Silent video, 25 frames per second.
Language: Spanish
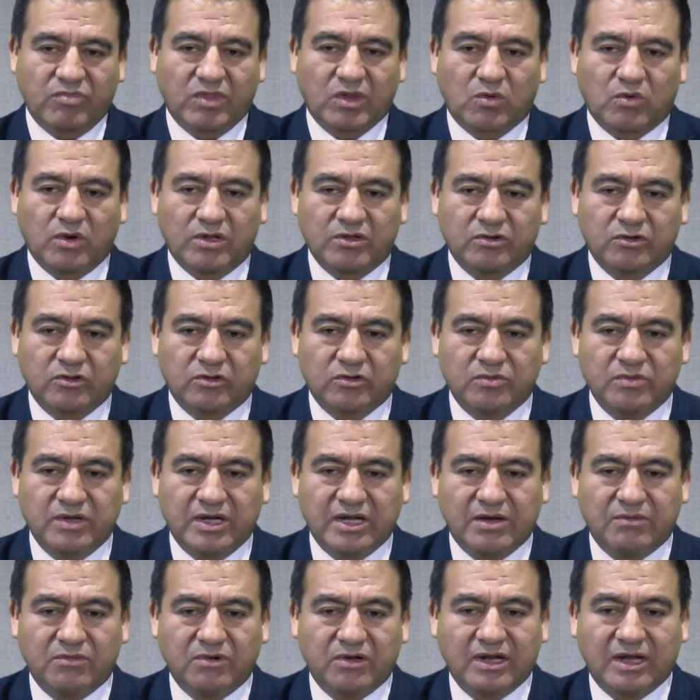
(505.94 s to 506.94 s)
Cuando nosotros
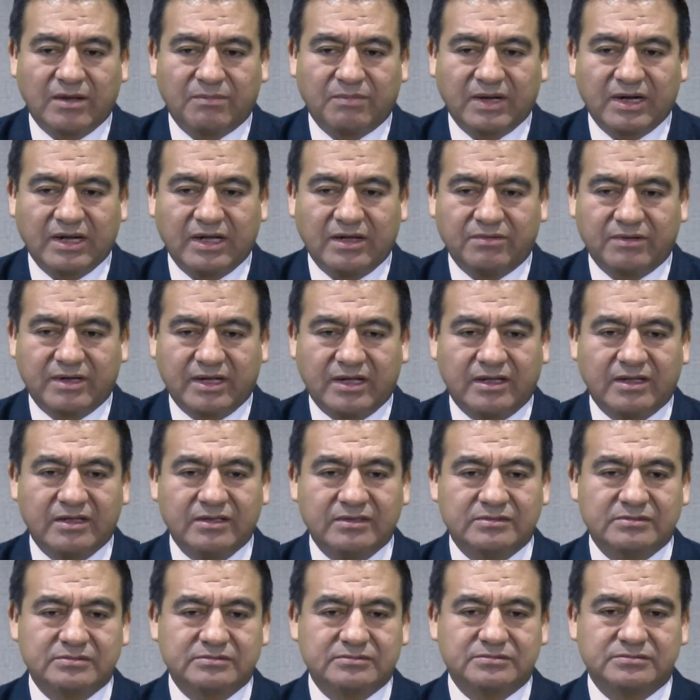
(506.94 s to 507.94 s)
miramos la
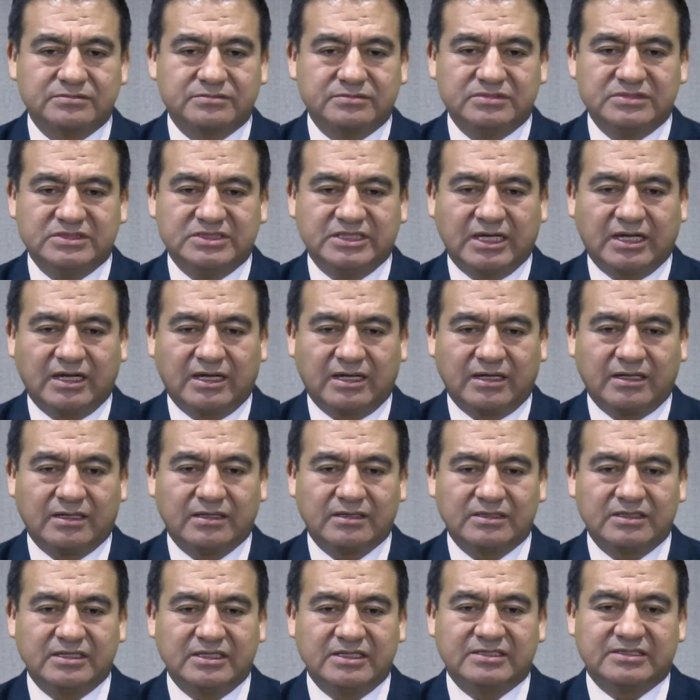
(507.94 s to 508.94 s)
palabra,
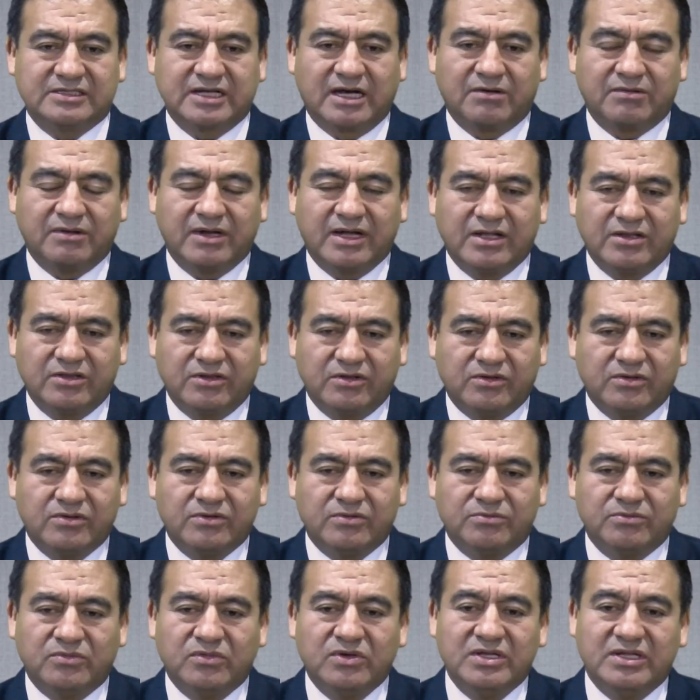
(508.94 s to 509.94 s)
ya está hablando
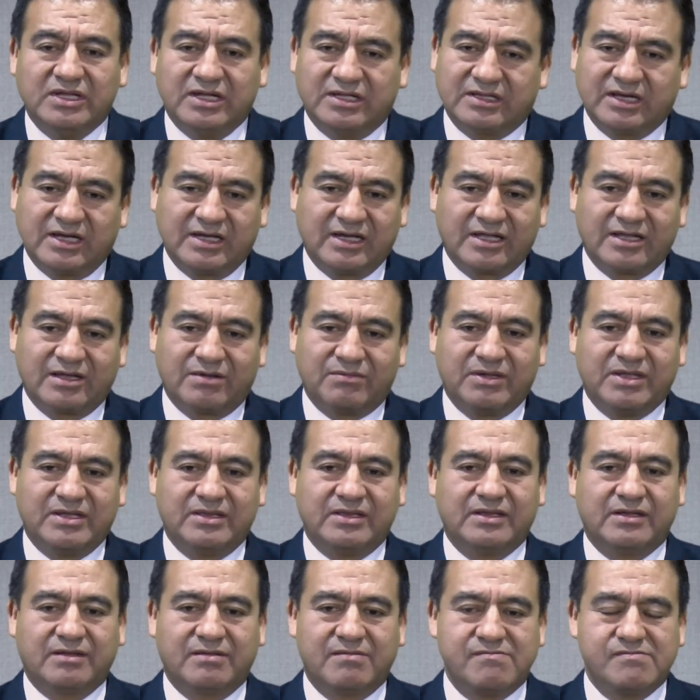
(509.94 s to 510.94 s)
muy
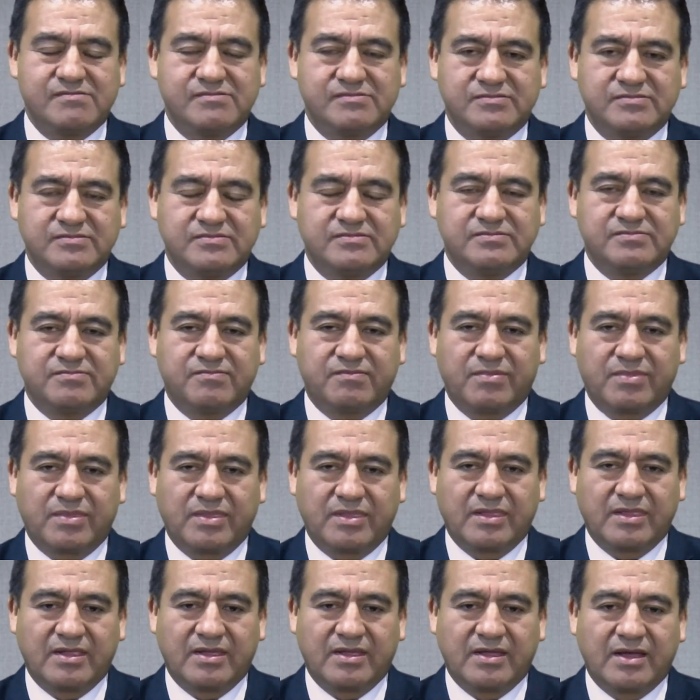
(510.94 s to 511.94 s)
detalladamente.
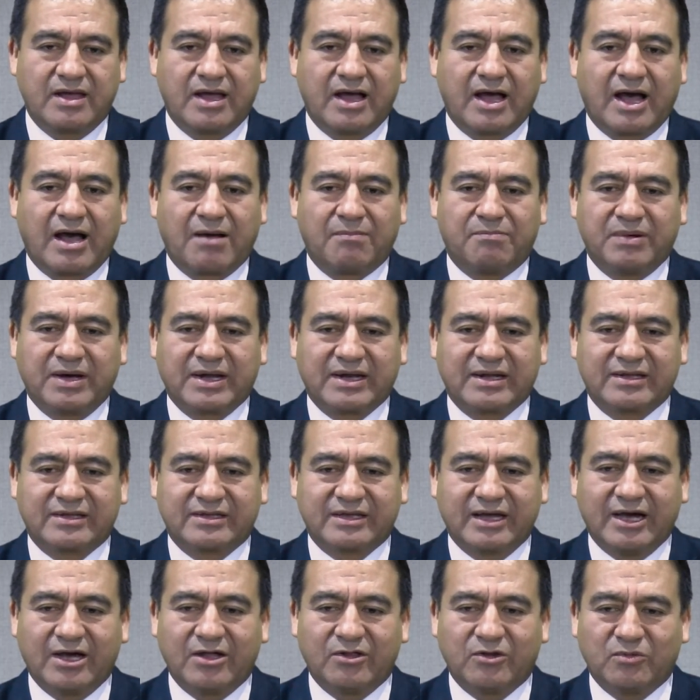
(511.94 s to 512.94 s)

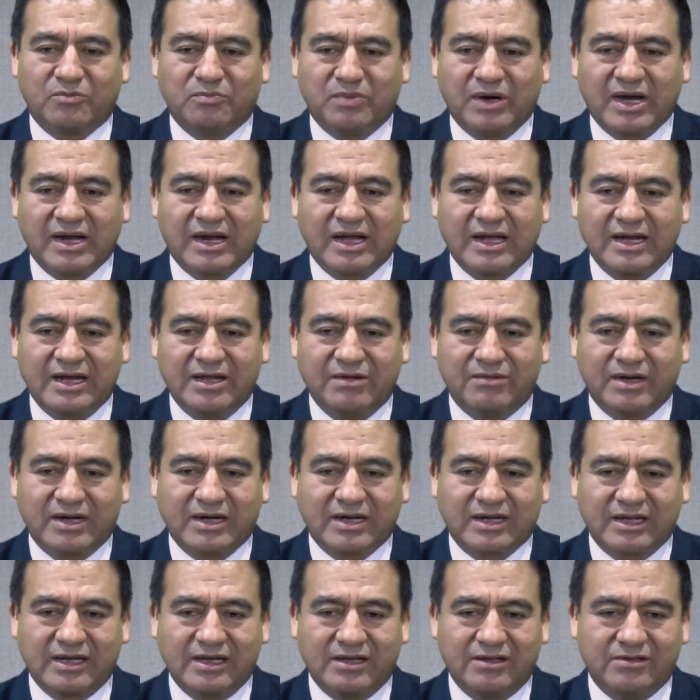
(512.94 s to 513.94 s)
Apartado para el
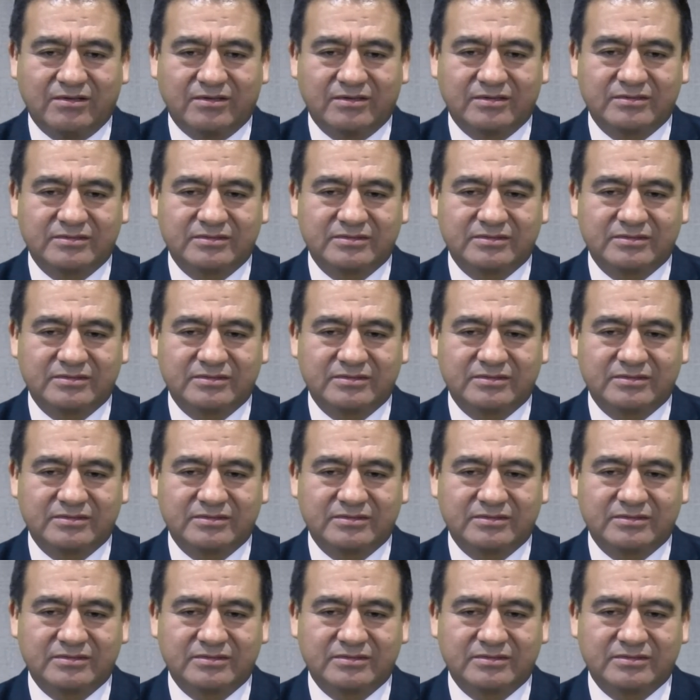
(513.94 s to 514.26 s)
Evangelio.